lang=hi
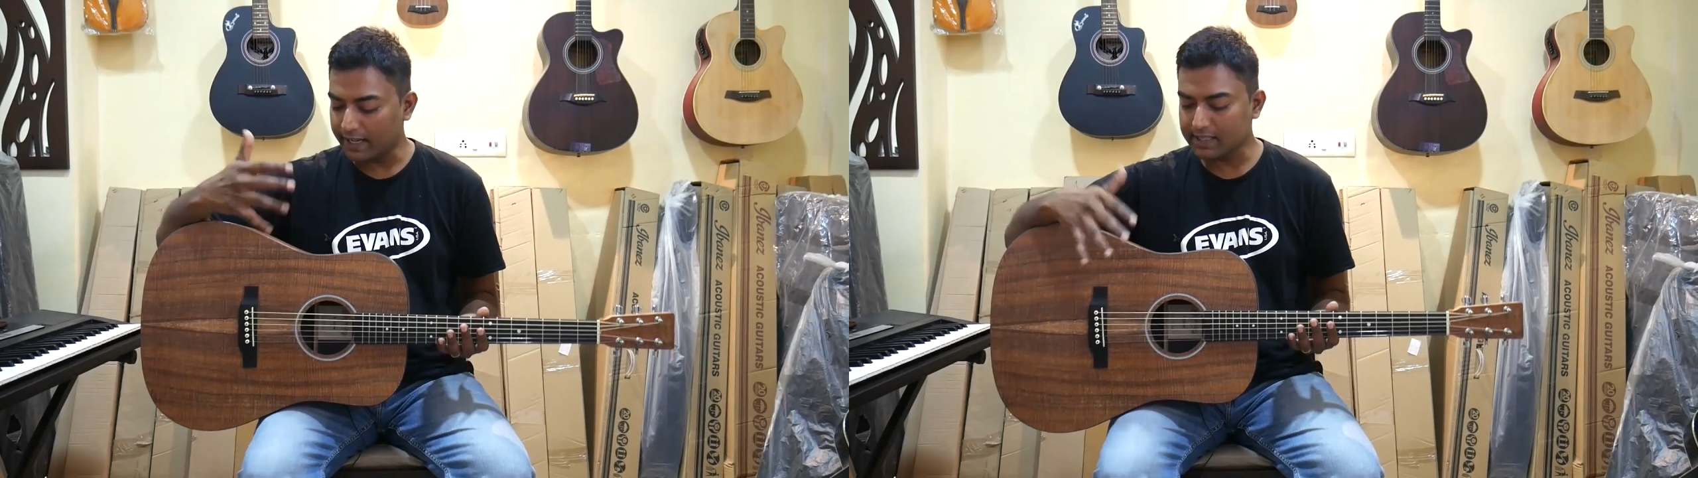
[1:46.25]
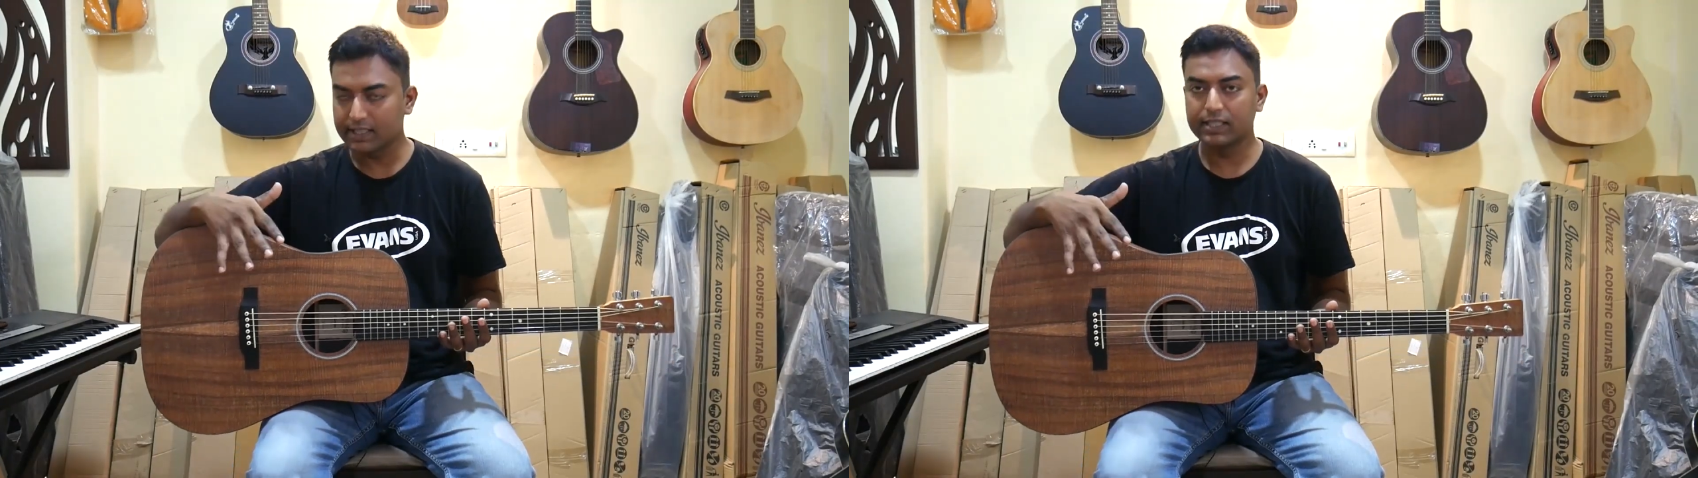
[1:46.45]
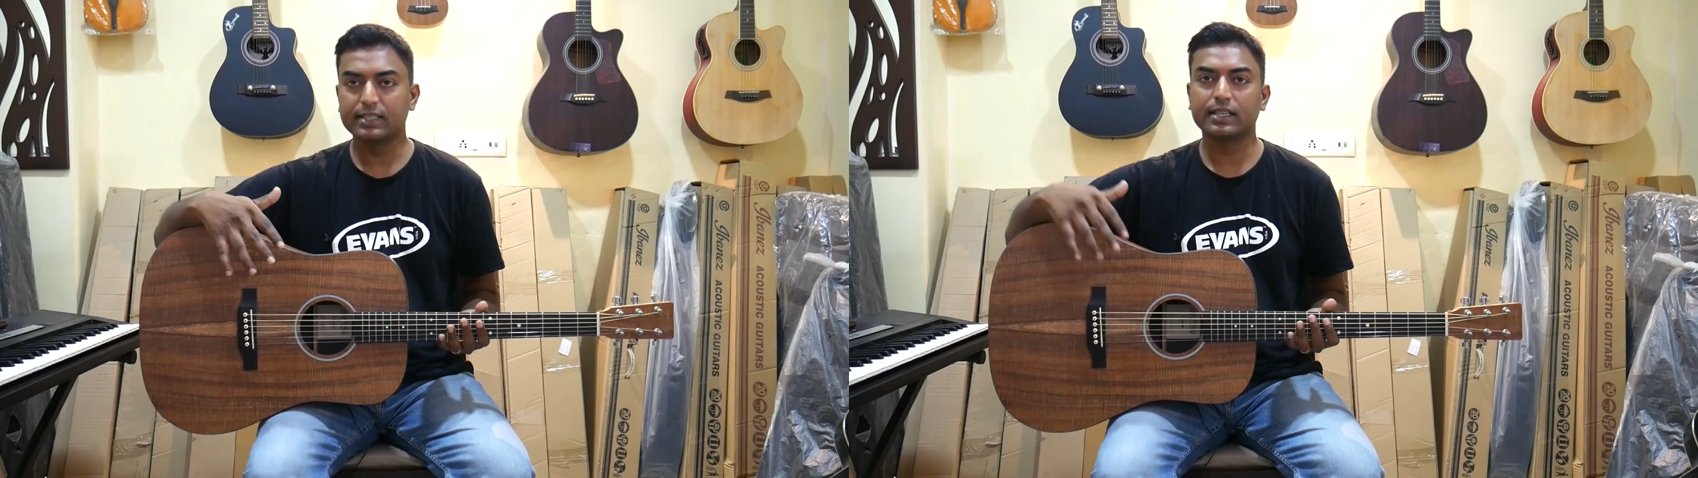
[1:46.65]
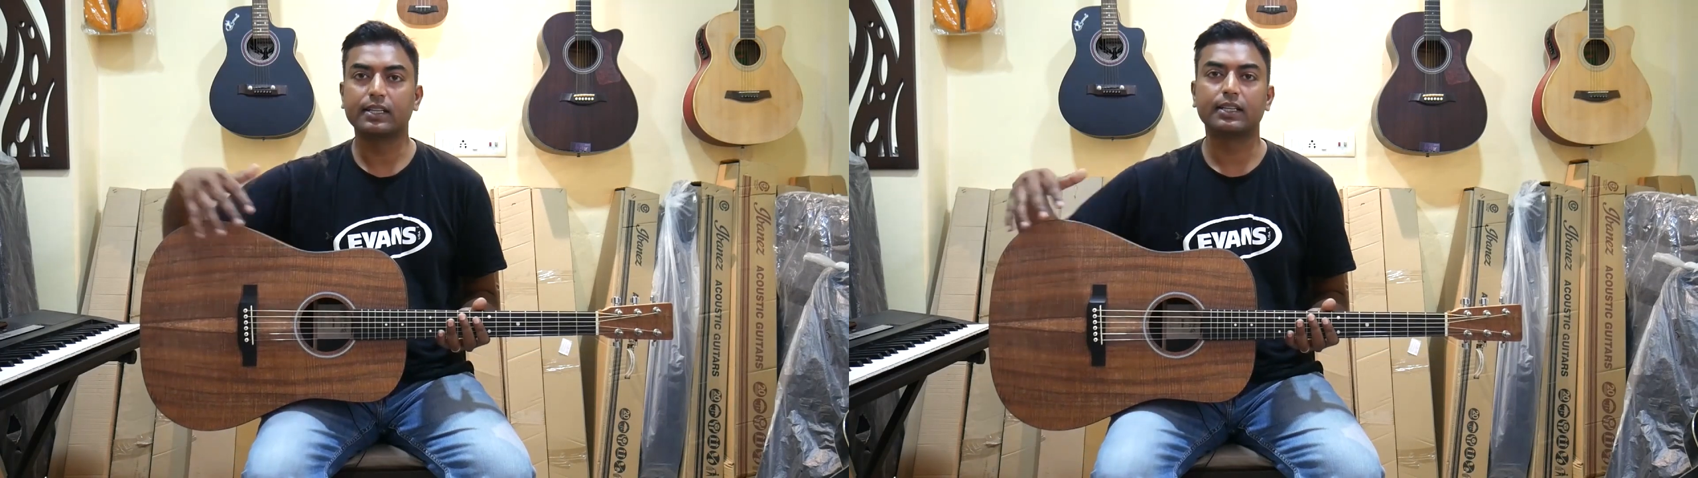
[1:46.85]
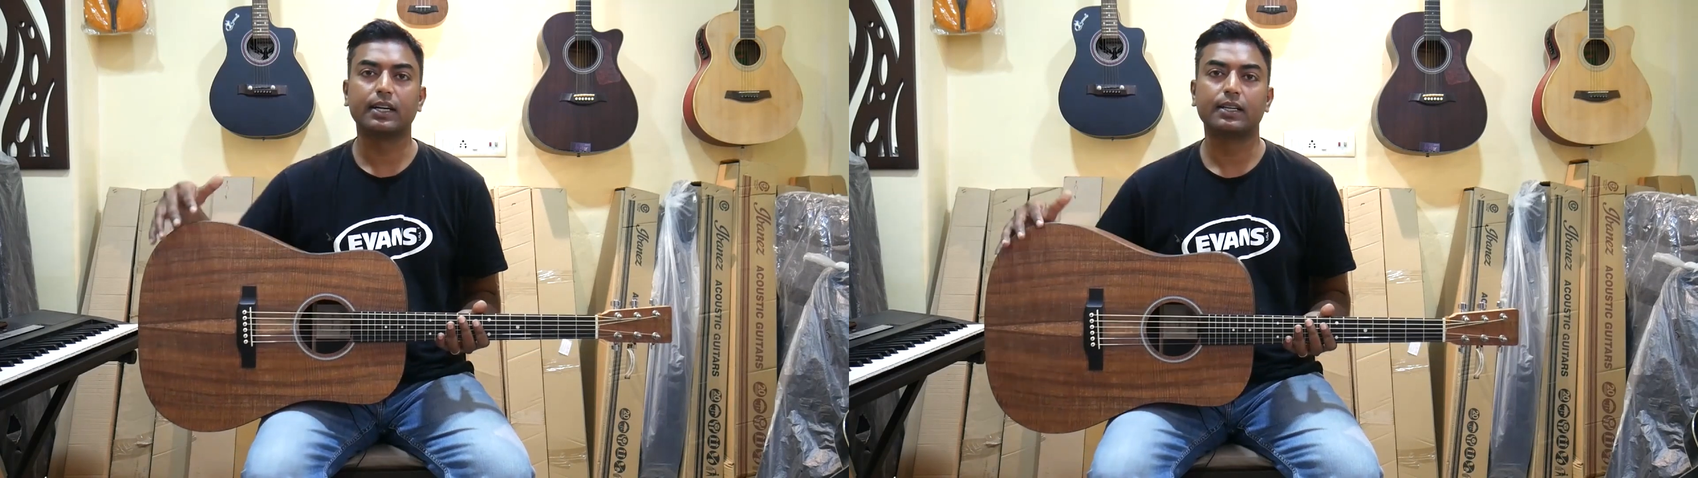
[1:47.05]
एक्स सीरीज़ का
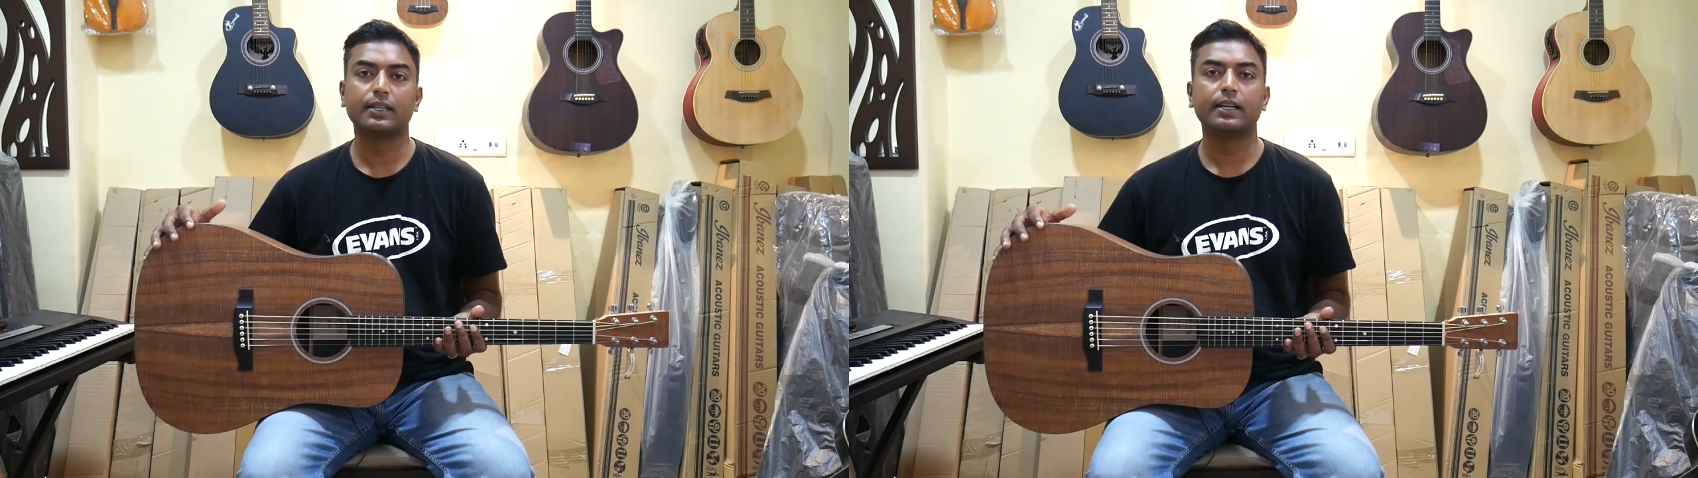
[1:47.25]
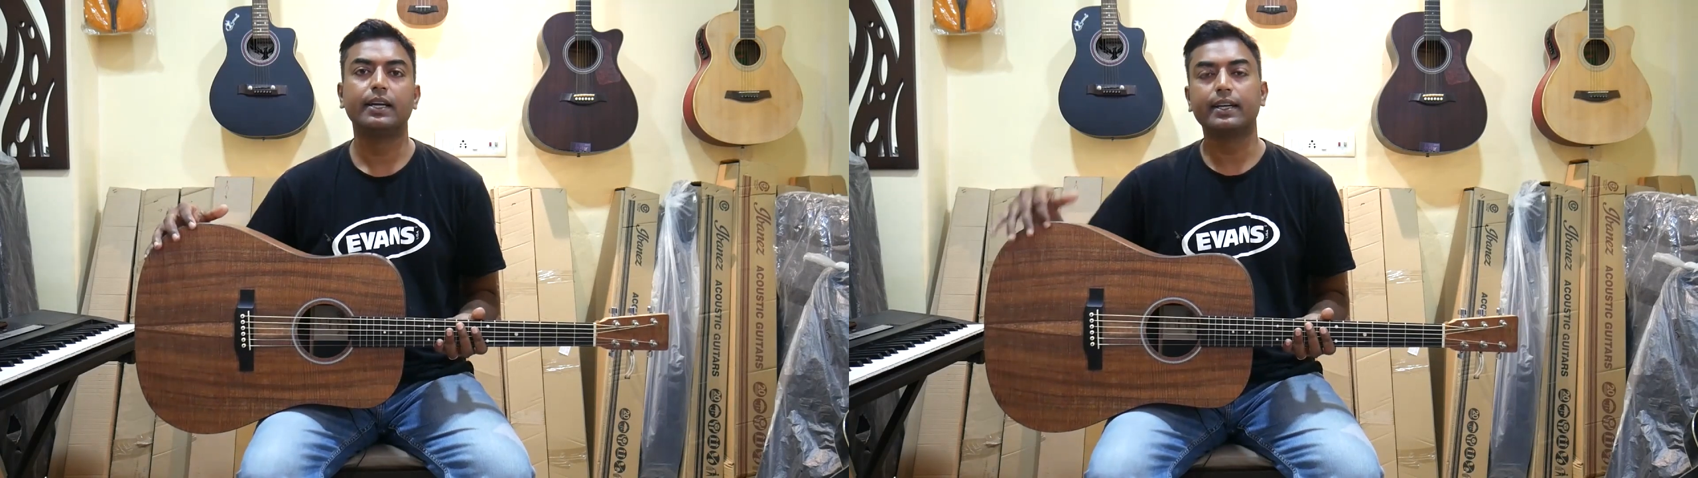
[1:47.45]
गिटार है